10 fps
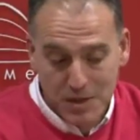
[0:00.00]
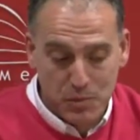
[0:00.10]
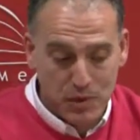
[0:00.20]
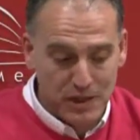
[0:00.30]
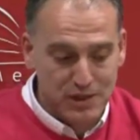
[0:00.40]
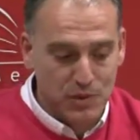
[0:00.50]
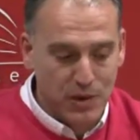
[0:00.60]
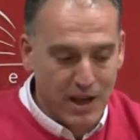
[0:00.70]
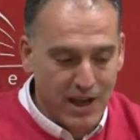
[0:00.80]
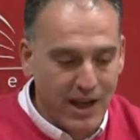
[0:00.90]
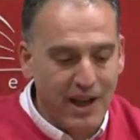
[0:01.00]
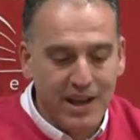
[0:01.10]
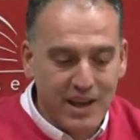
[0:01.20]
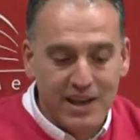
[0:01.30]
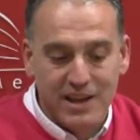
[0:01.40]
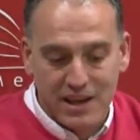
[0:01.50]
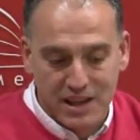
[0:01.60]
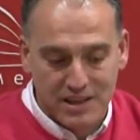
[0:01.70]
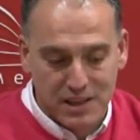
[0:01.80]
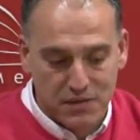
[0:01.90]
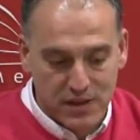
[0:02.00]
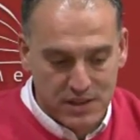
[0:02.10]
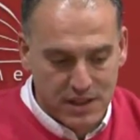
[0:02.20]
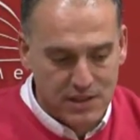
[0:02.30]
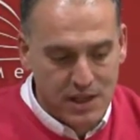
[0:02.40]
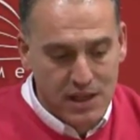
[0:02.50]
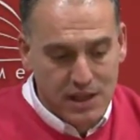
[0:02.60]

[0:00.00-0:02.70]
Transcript: pues les toca ir en esas fechas.